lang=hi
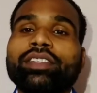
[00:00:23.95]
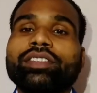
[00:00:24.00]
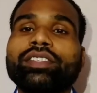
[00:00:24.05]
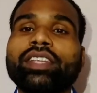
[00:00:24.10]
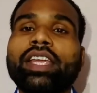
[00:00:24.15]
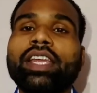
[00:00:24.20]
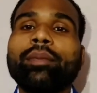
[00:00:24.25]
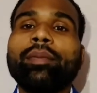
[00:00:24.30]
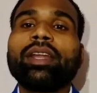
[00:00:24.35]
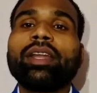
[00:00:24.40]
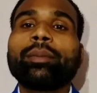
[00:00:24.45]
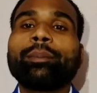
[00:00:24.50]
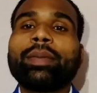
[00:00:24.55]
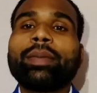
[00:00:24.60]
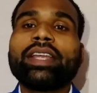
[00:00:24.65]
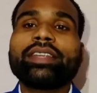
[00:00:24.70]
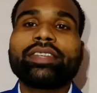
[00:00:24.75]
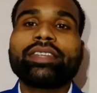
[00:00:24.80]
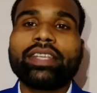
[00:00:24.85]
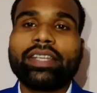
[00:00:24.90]
सेवन
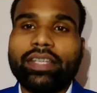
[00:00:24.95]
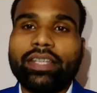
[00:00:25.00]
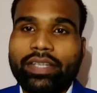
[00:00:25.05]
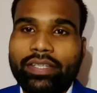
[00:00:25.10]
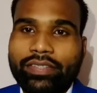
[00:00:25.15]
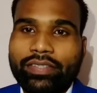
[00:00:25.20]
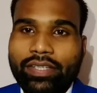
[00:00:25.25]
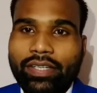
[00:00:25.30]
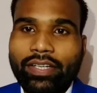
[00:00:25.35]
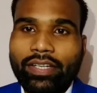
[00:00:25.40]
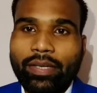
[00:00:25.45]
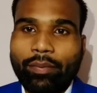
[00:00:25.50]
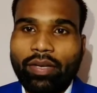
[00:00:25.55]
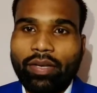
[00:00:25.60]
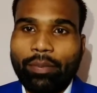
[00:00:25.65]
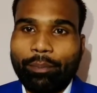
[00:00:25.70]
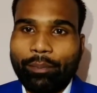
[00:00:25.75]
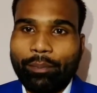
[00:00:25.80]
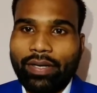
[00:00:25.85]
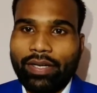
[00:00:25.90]
बेसिक स्किल
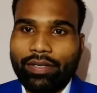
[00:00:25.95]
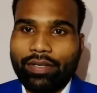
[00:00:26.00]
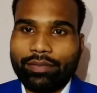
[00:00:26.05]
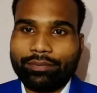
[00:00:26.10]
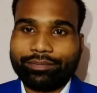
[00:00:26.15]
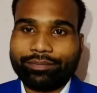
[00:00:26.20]
डेवलपमेंट